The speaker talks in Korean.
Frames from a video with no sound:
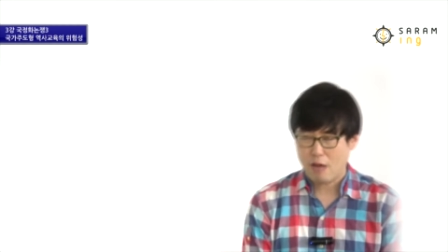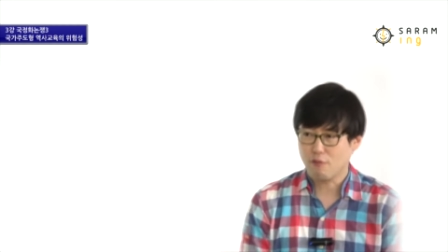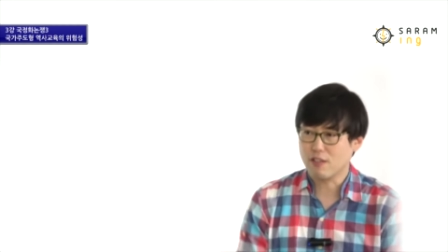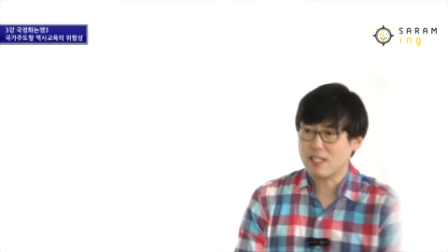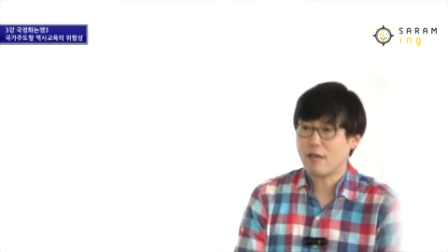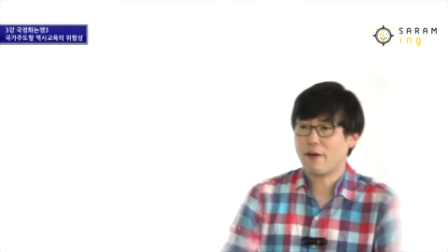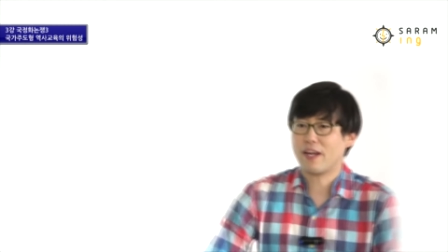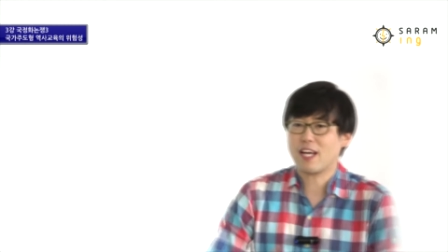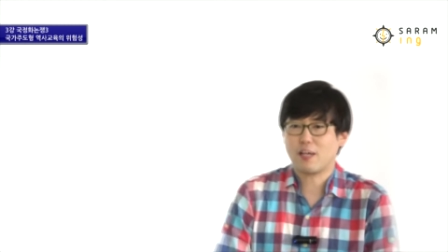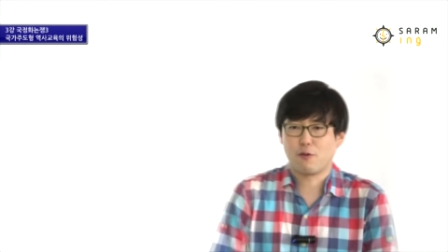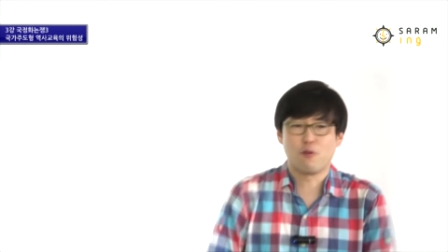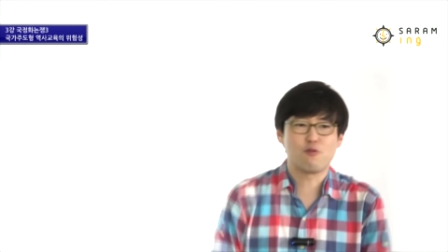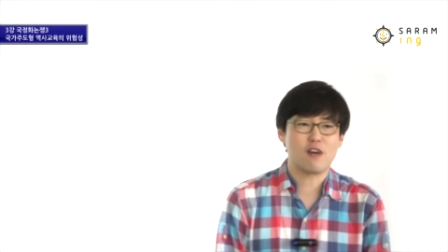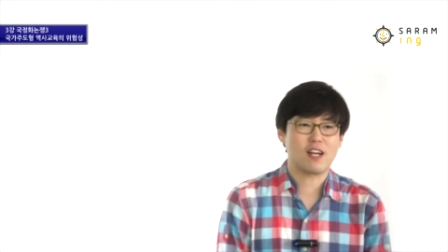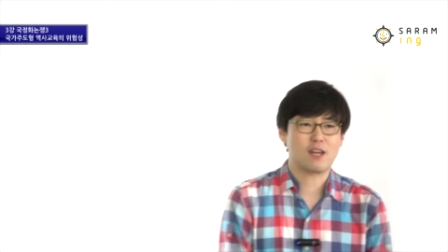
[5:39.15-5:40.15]
우리 사회라는 게
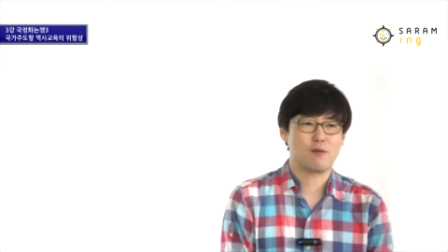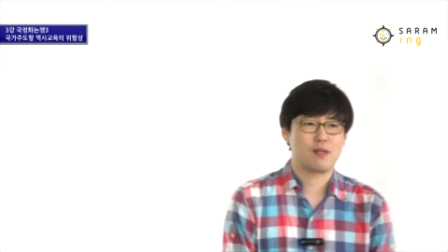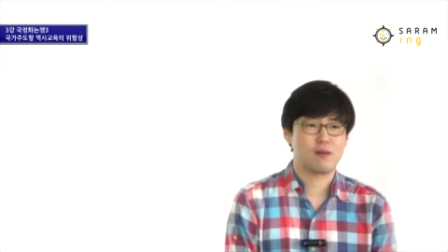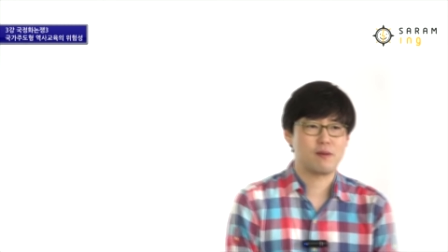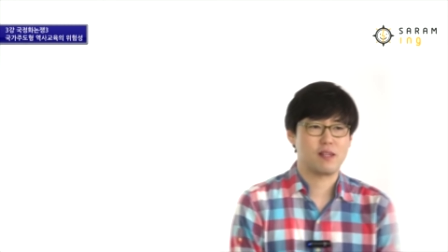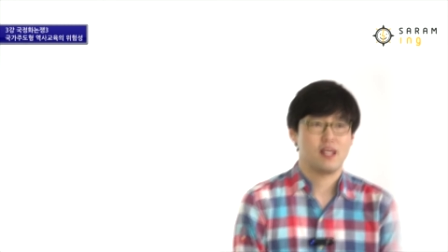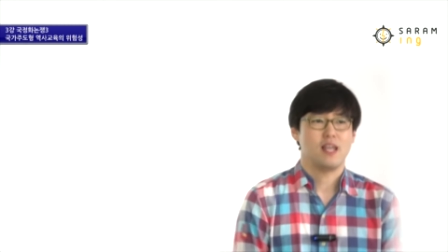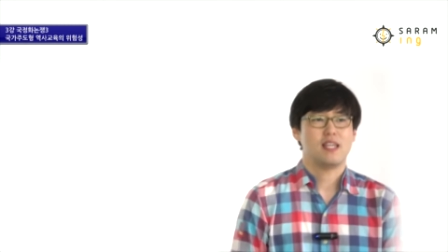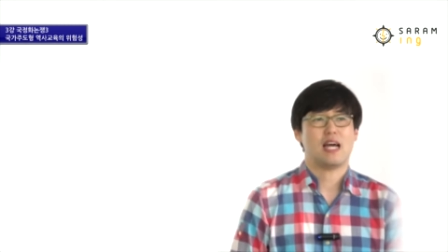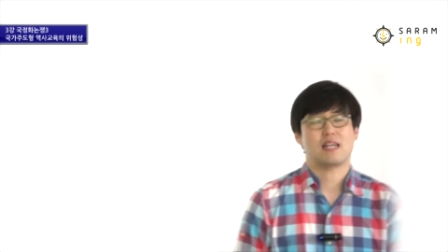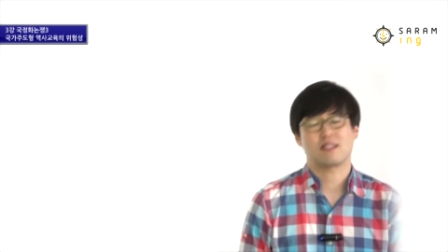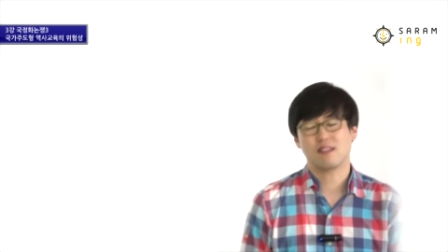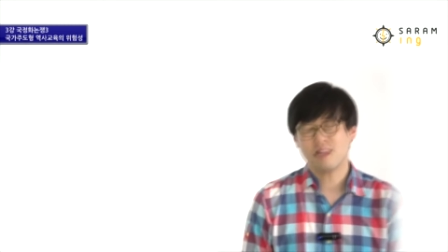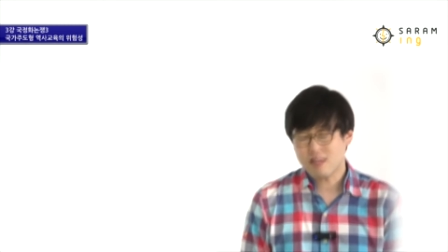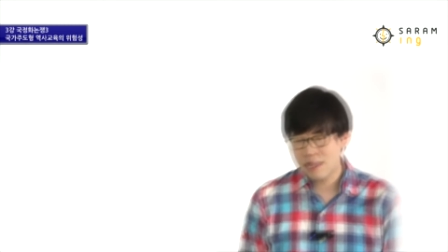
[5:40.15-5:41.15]
요구하는 게 뭐냐면, 야,
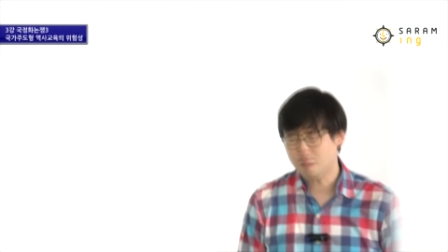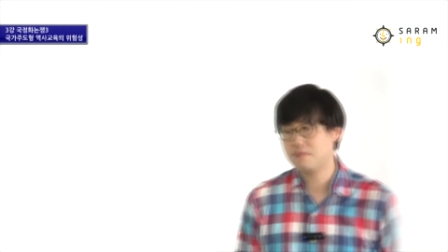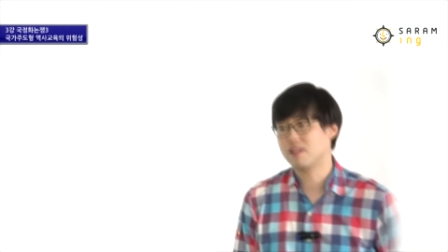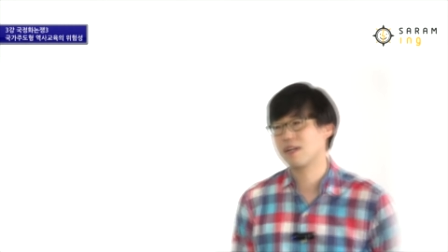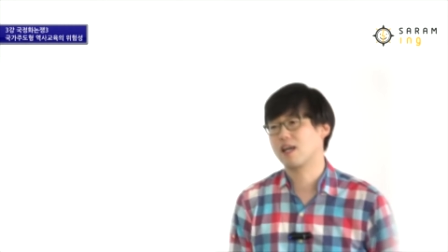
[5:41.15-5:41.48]
쓸데없는